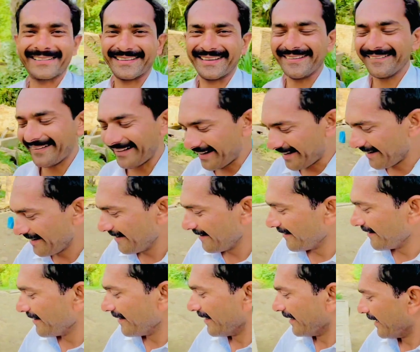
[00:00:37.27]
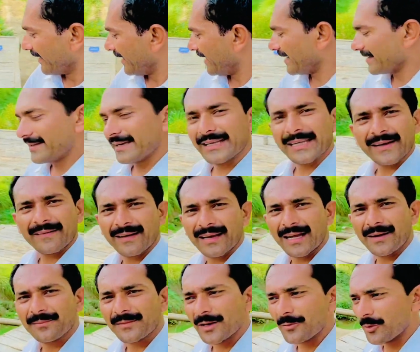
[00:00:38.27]
सही वाह ये जे जे वाले
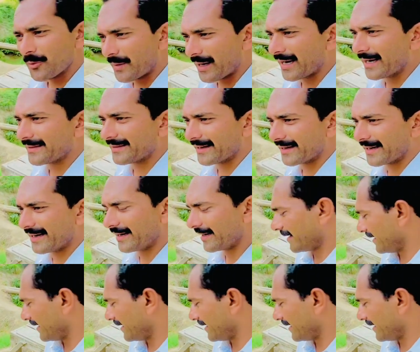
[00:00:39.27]
हम तो मोबाइल था घेन